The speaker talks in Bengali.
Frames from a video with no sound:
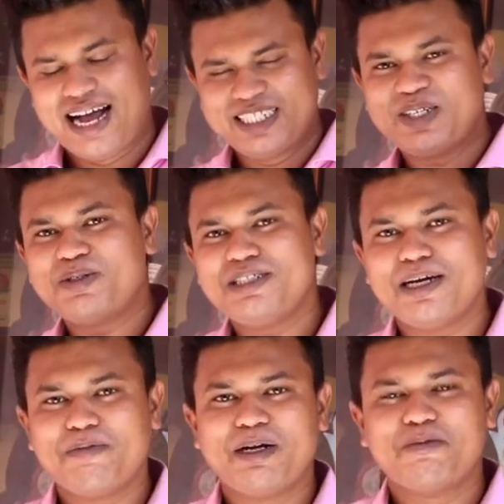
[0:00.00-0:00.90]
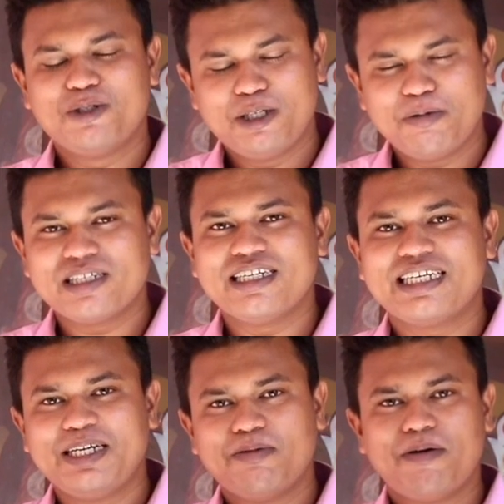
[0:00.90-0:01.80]
আশা করছি আপনারা বুঝতে পেরেছেন
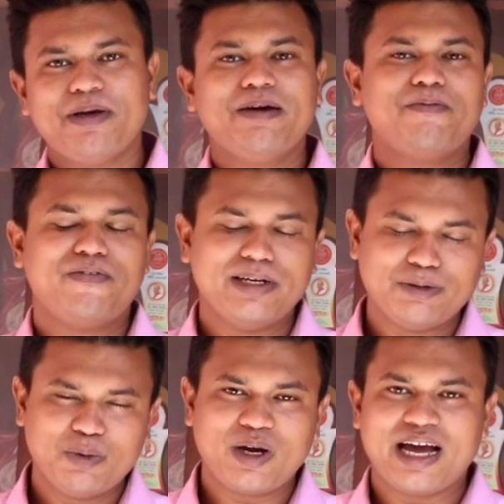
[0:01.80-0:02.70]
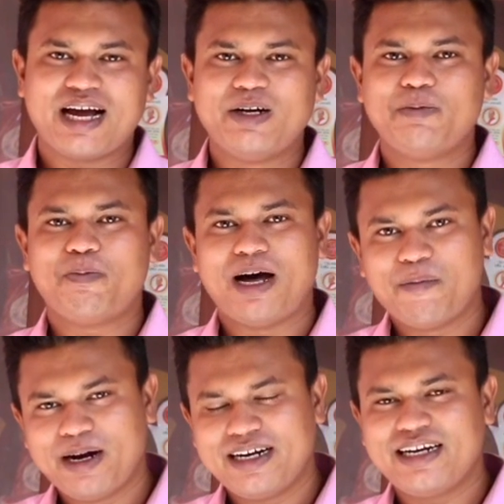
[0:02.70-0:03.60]
কিভাবে ফেসবুক অ্যাকাউন্ট
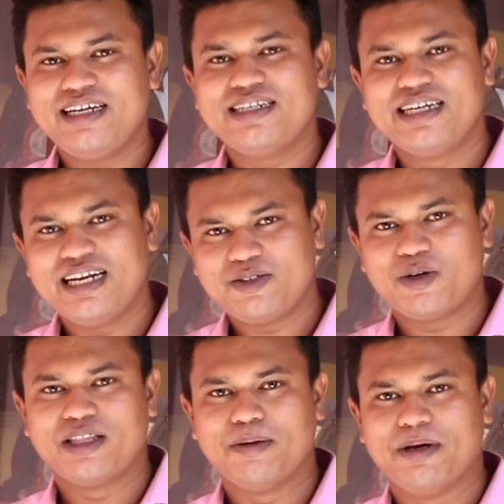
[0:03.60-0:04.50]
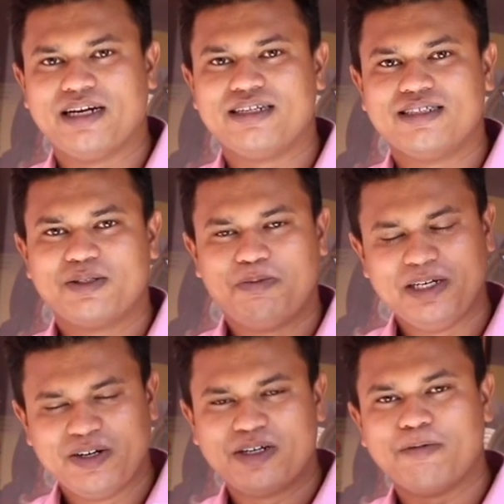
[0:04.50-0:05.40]
পারমানেন্টলি ডিলিট করে দিবেন
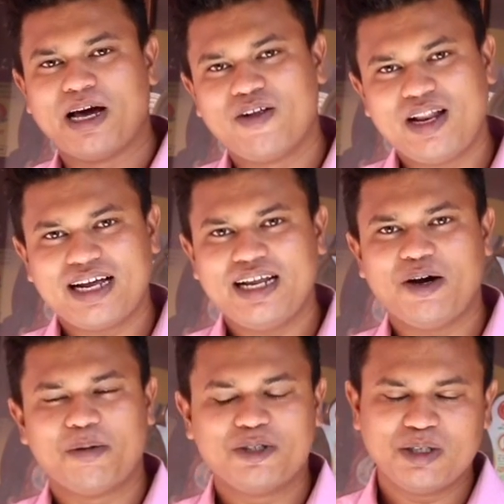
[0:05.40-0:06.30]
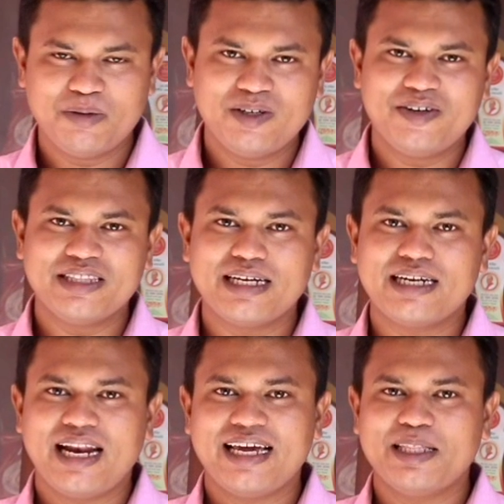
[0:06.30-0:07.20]
ভিডিওটি ভালো লাগলে অবশ্যই ভিডিওটিতে
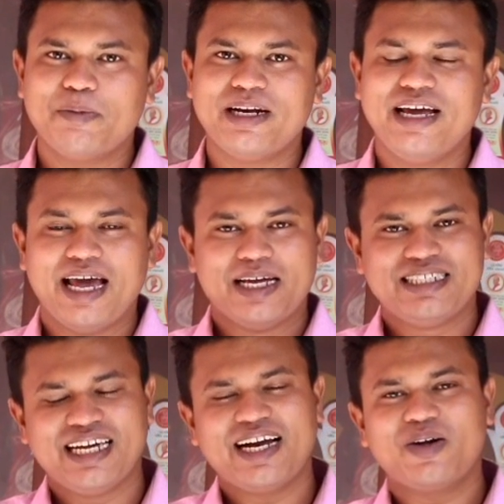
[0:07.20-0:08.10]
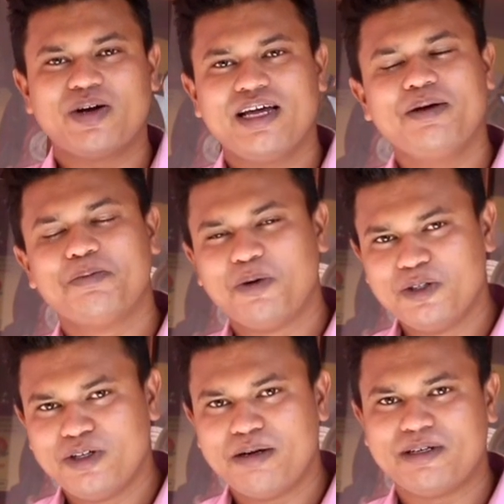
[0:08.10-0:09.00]
একটি লাইক দিবেন শেয়ার করে
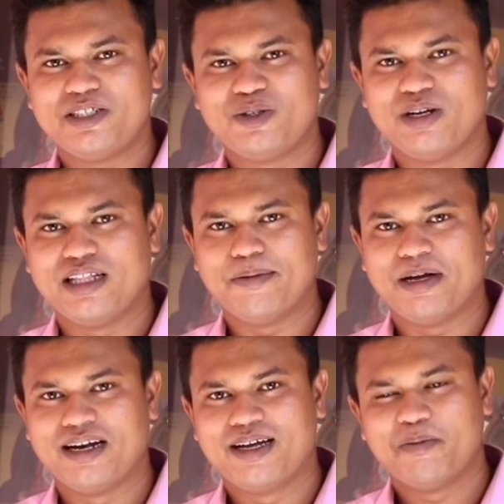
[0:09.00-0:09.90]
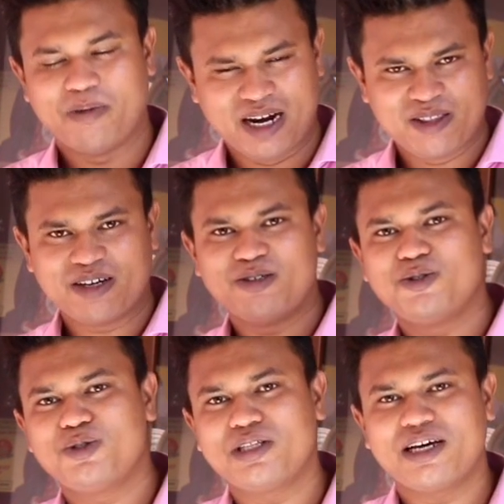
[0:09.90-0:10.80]
বন্ধুদের মাঝে ছড়িয়ে দিবেন ভালো থাকুন
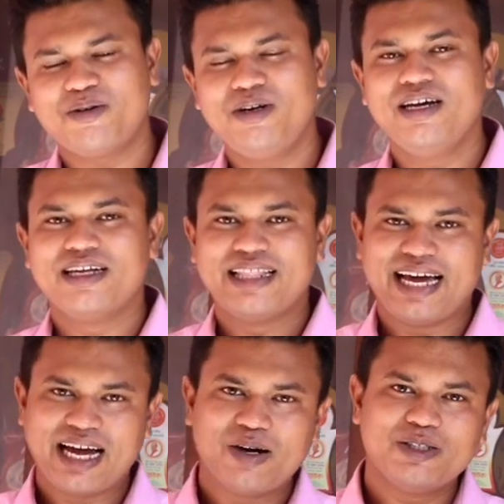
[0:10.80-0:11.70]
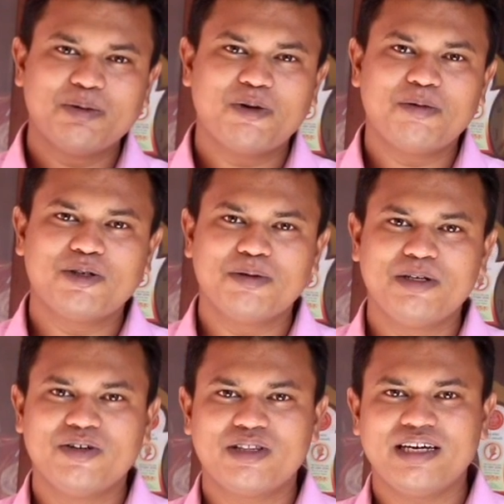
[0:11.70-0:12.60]
সুস্থ থাকুন দেখা হচ্ছে পরবর্তী
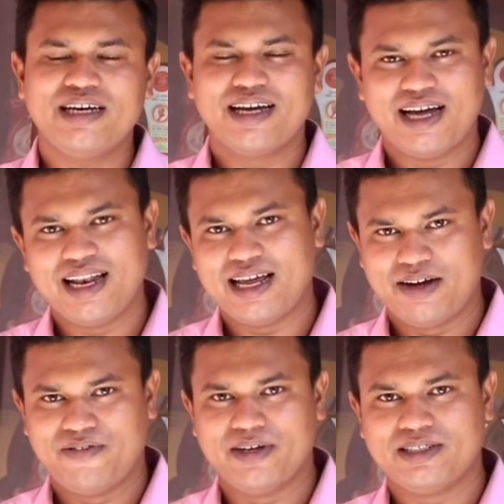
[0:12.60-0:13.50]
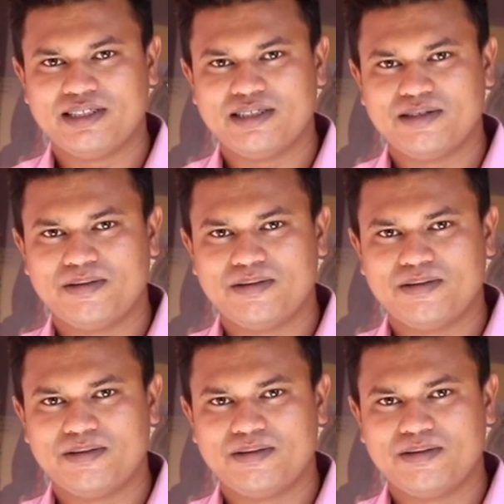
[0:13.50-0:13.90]
ভিডিওতে আল্লাহ হাফেজ